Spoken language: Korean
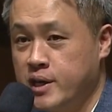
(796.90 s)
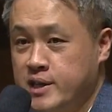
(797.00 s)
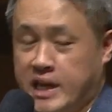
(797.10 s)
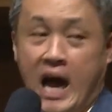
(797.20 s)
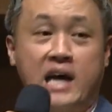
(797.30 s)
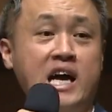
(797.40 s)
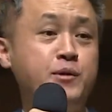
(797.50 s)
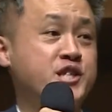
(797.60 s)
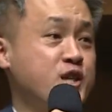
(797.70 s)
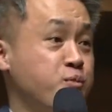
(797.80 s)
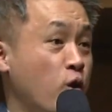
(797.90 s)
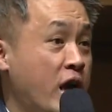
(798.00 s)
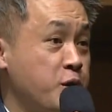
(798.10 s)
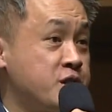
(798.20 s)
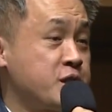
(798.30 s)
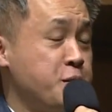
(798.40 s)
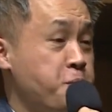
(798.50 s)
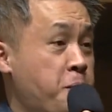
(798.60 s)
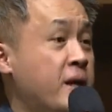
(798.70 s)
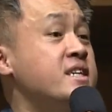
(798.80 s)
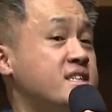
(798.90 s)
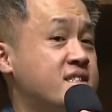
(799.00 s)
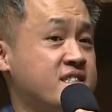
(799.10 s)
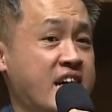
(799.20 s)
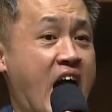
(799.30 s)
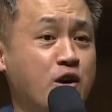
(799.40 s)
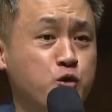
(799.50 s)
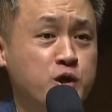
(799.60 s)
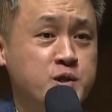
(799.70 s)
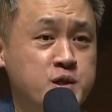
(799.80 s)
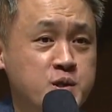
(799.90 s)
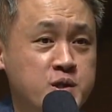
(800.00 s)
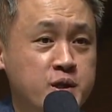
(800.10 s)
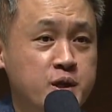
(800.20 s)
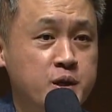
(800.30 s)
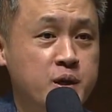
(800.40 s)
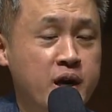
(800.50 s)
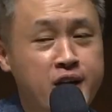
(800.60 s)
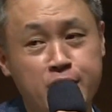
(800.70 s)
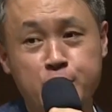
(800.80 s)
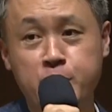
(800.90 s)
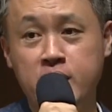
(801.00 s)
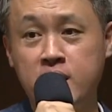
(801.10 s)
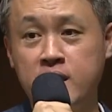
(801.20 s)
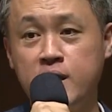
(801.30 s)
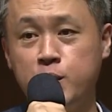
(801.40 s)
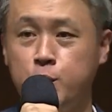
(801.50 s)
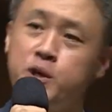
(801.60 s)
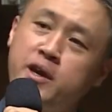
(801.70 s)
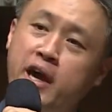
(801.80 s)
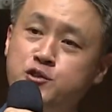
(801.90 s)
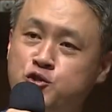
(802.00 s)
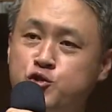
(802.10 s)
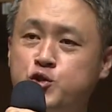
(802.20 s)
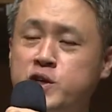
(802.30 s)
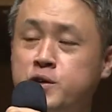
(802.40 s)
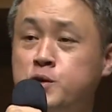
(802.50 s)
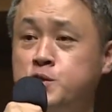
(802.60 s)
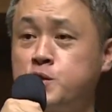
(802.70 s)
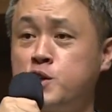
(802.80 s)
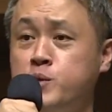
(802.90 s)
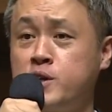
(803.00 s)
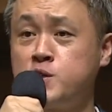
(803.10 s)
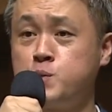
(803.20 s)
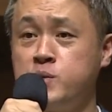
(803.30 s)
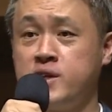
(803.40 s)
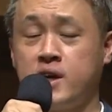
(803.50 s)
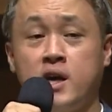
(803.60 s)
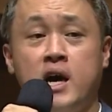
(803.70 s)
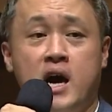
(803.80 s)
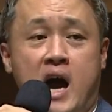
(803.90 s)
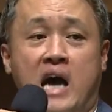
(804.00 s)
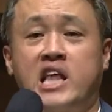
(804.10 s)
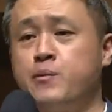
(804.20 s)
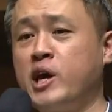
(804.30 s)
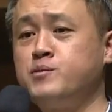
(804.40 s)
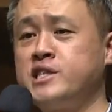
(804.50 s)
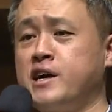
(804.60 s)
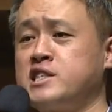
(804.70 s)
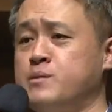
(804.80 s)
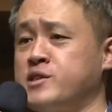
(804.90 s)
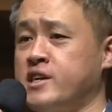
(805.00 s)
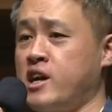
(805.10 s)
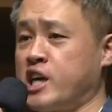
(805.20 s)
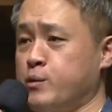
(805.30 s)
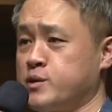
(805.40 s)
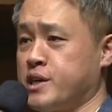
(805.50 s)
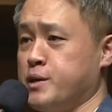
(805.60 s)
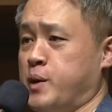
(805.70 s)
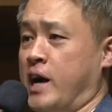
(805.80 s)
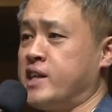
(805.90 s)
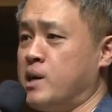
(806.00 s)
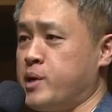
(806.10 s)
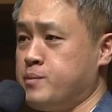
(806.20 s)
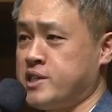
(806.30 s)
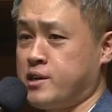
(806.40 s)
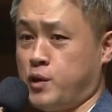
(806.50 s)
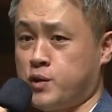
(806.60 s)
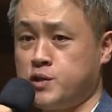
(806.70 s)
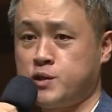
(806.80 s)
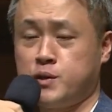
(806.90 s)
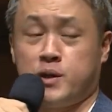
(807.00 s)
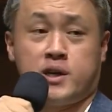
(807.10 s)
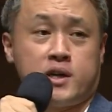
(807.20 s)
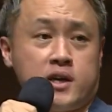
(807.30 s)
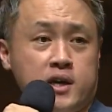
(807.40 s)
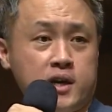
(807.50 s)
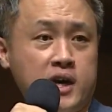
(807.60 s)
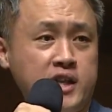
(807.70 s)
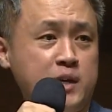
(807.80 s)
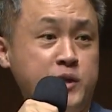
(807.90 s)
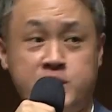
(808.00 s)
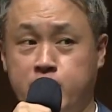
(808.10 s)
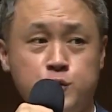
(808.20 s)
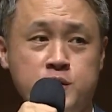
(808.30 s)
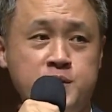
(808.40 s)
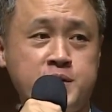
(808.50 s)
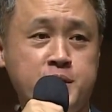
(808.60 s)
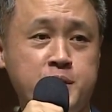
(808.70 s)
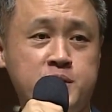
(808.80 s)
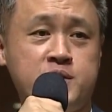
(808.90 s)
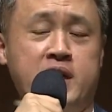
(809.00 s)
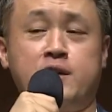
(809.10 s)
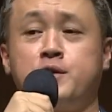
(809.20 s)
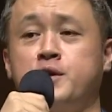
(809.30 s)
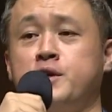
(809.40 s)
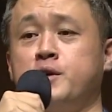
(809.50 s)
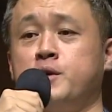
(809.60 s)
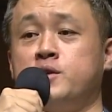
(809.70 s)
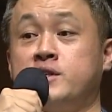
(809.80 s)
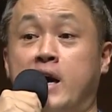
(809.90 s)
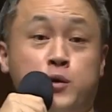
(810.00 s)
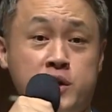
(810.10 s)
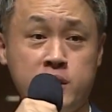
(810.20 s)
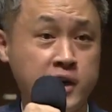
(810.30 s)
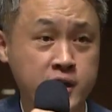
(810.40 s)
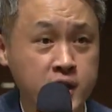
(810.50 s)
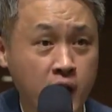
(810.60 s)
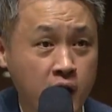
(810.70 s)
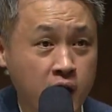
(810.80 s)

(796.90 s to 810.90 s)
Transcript: 자, 아담이 지금 뭘 하고 있죠? 자고 있었어요. 할렐루야. 요게 아주 중요한 영적 의미가 있습니다. 아담의 입장에서 한번 생각해 보세요. 아담의 입장은 어떻죠? 하나님이 재우셨어요. 잔 거예요. 자고 일어나니까